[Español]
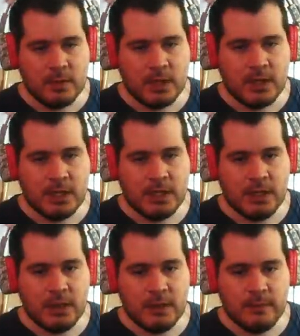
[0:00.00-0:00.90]
¿Qué querés que te
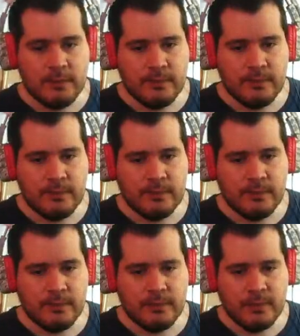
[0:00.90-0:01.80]
diga?
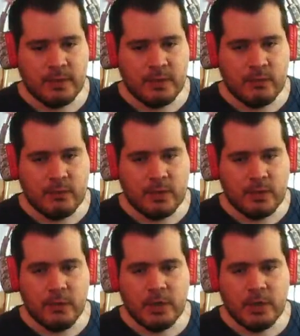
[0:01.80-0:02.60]
Bueno, nos